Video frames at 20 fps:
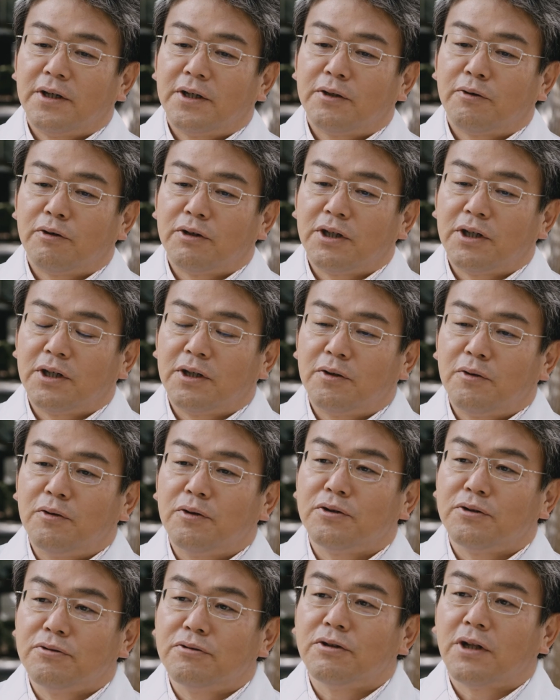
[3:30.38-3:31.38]
人に
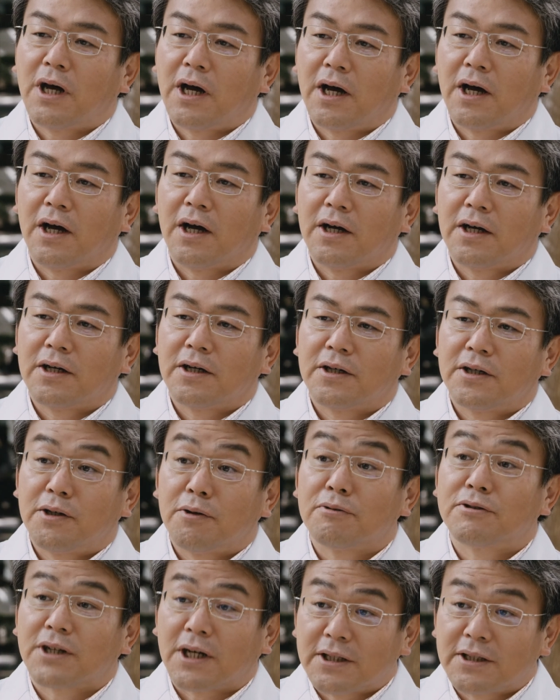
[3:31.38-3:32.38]
どういうふうな
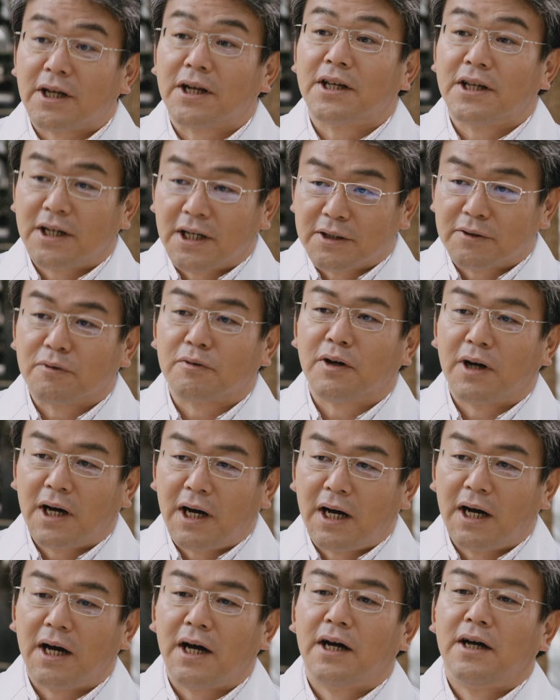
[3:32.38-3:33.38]
気を使ったらいいかと
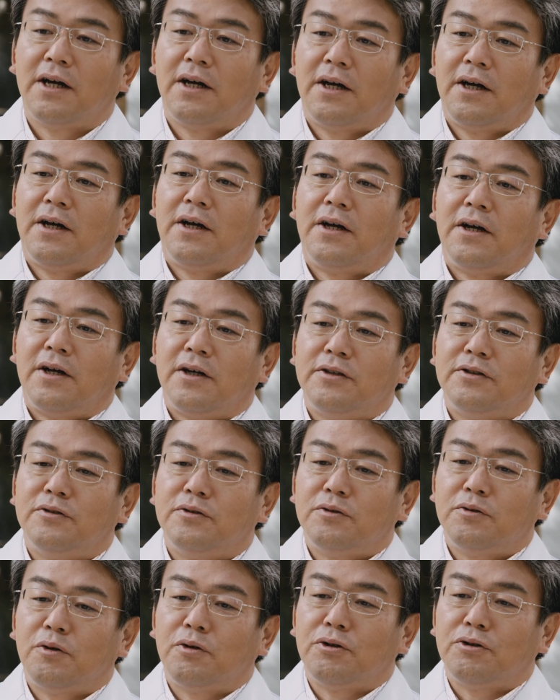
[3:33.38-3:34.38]
か
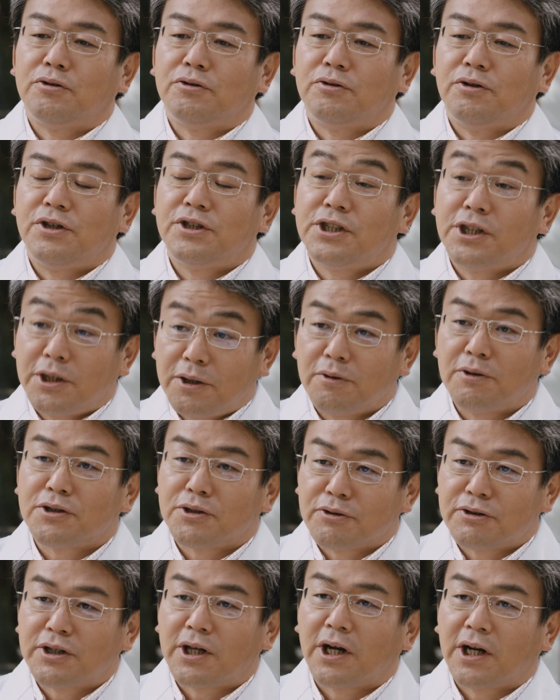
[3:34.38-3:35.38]
どういう意思表
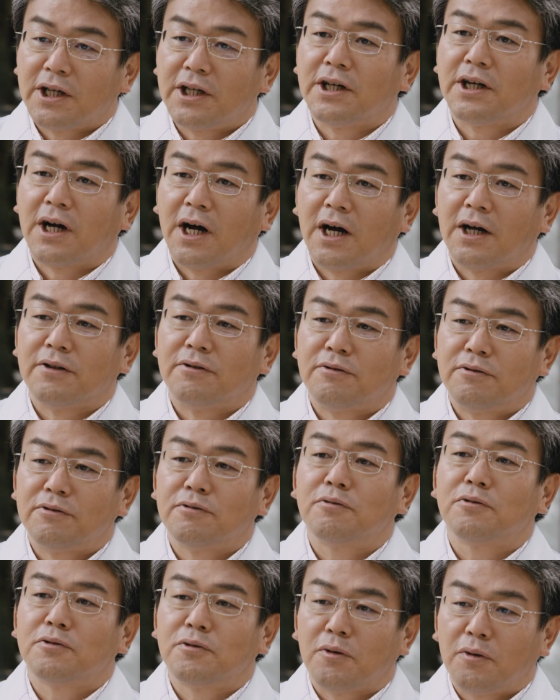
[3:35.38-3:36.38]
示をしたらいいかってい
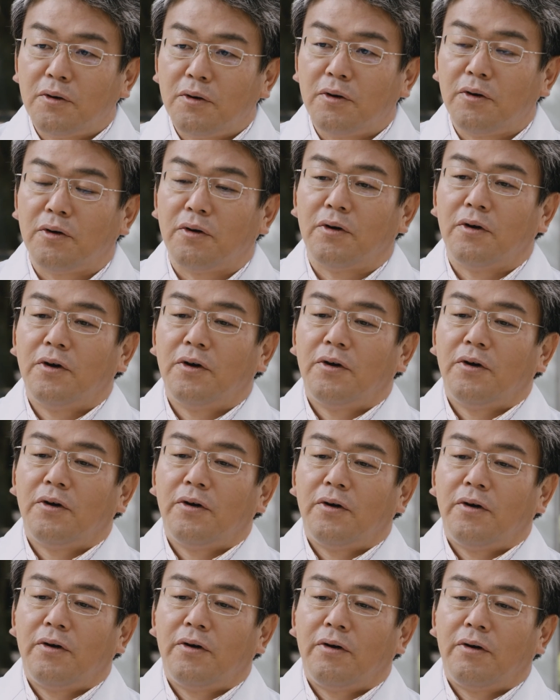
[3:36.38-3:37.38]
うことを
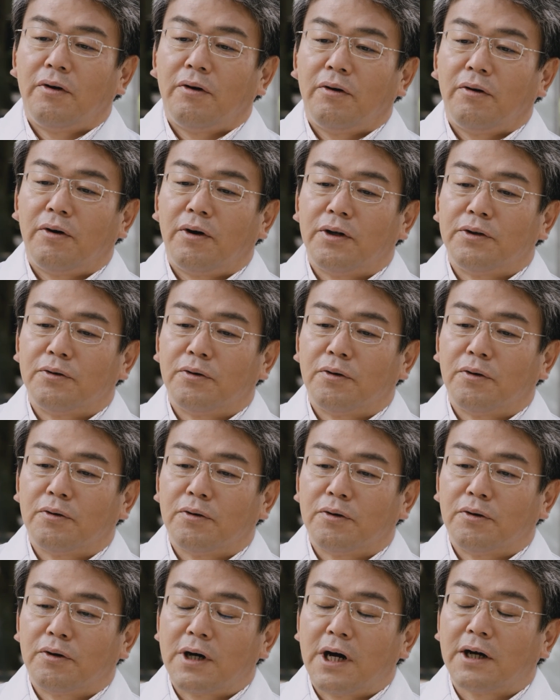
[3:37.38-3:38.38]
あの
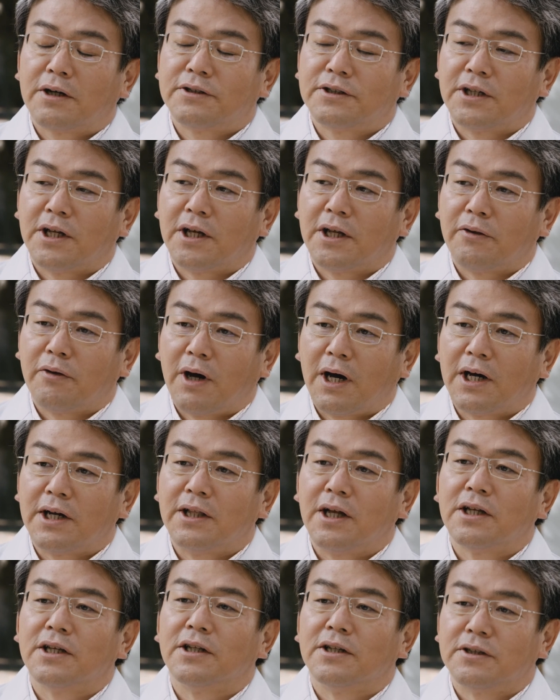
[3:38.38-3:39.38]
この学生の
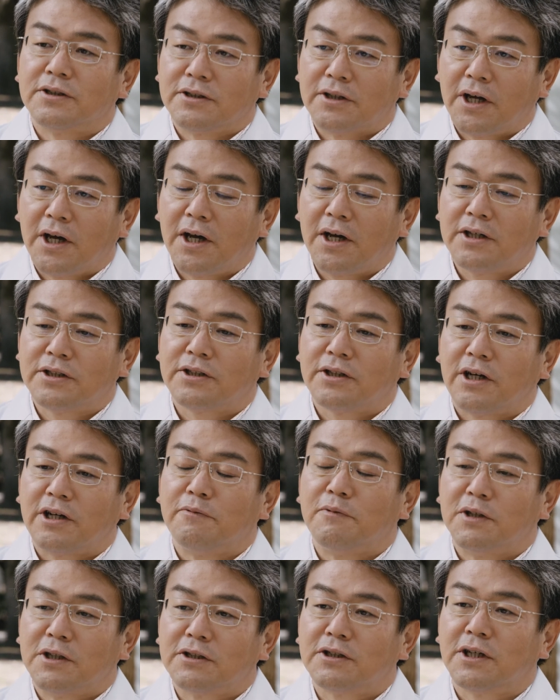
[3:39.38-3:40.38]
間にですねしっか
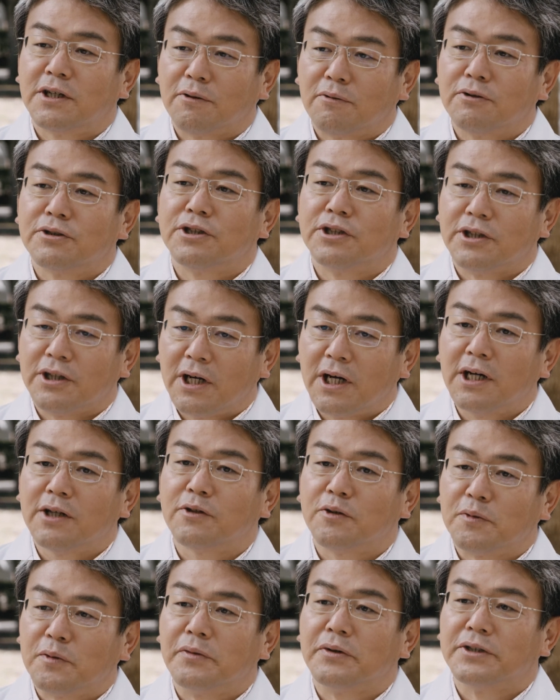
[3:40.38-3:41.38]
り身につけてほしいな
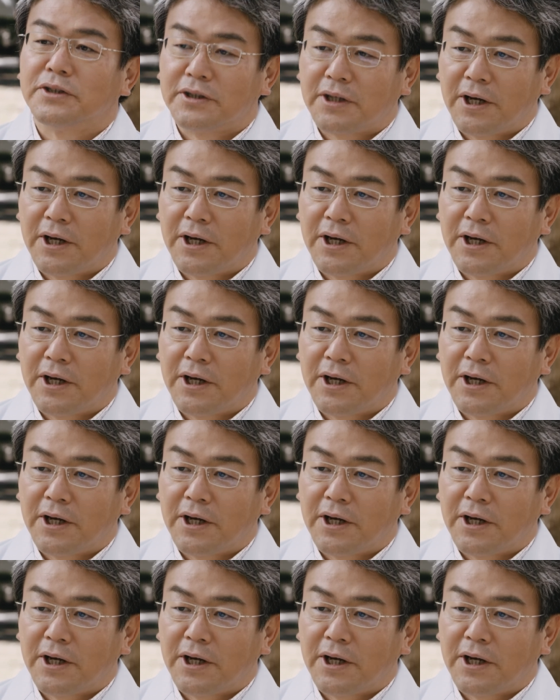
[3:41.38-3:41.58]
と思います